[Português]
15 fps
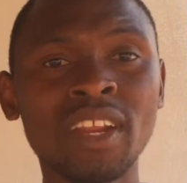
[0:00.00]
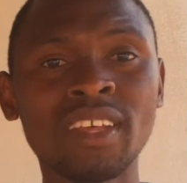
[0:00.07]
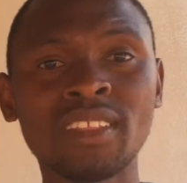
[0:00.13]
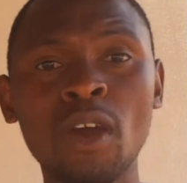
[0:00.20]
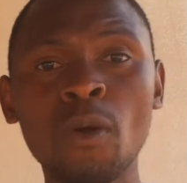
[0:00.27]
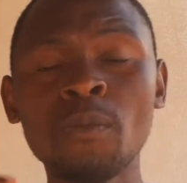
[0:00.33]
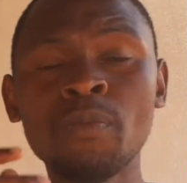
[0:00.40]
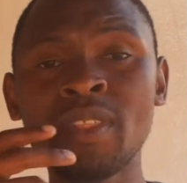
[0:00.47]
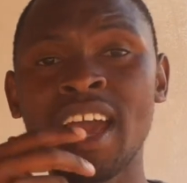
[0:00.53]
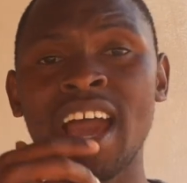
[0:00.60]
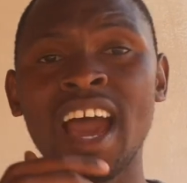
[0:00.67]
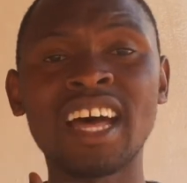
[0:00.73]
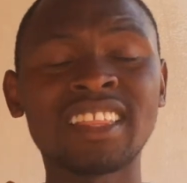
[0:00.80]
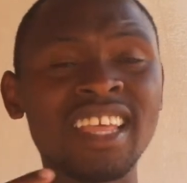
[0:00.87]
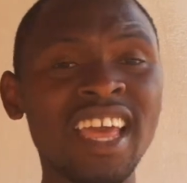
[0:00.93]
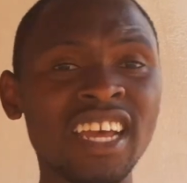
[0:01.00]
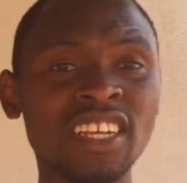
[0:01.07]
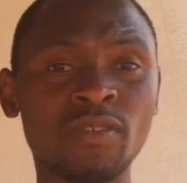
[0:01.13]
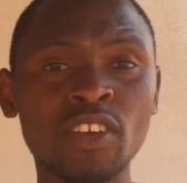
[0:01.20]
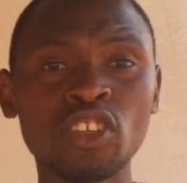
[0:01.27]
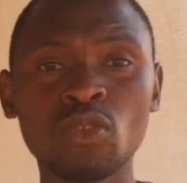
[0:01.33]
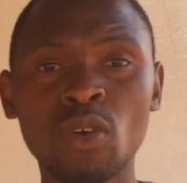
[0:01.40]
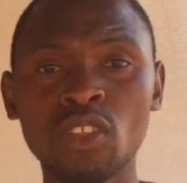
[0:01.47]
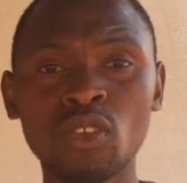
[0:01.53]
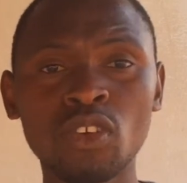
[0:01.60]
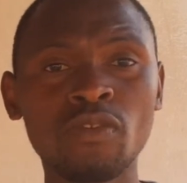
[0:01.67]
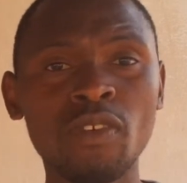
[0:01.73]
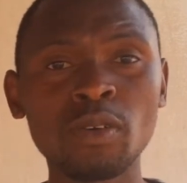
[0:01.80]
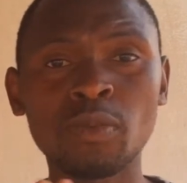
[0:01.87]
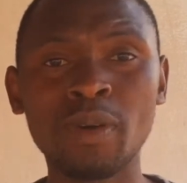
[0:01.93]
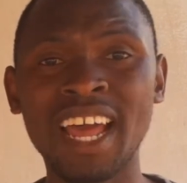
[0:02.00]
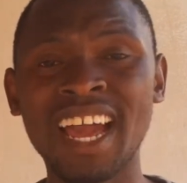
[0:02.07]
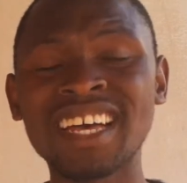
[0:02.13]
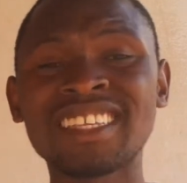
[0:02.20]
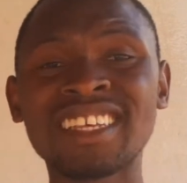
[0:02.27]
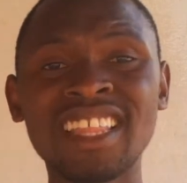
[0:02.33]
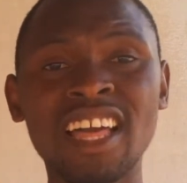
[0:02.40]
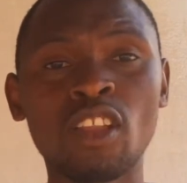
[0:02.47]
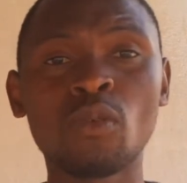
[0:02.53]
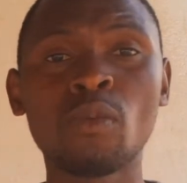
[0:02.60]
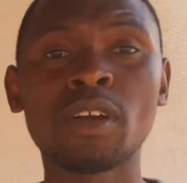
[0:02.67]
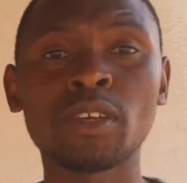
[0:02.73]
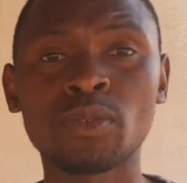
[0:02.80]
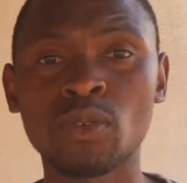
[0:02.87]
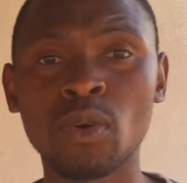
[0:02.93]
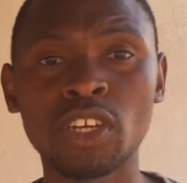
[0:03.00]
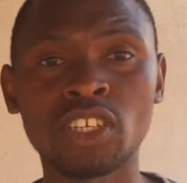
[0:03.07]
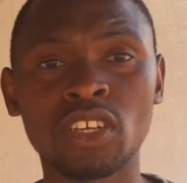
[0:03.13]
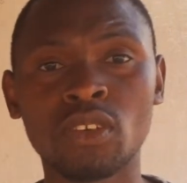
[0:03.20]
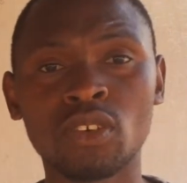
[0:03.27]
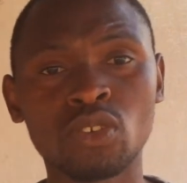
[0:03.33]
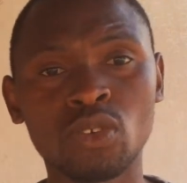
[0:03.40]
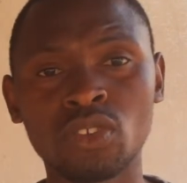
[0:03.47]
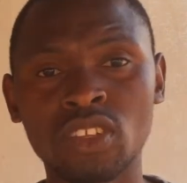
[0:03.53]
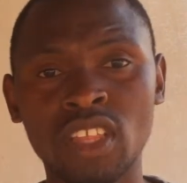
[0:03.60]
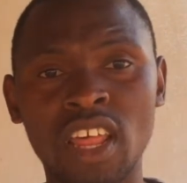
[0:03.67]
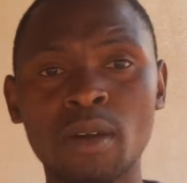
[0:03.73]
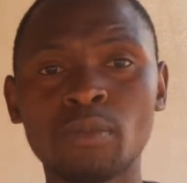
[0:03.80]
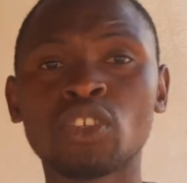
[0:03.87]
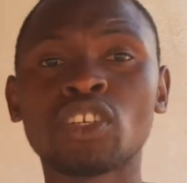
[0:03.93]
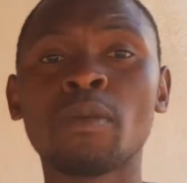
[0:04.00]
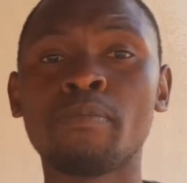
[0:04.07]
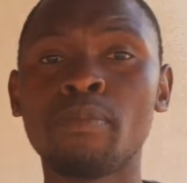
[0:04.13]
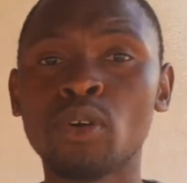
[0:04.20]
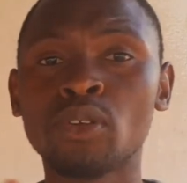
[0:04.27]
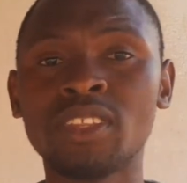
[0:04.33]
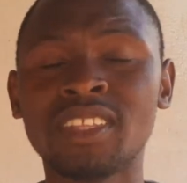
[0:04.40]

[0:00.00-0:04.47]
Então, até às vezes quando nós vamos para casa de algumas pessoas que nós consideramos que pode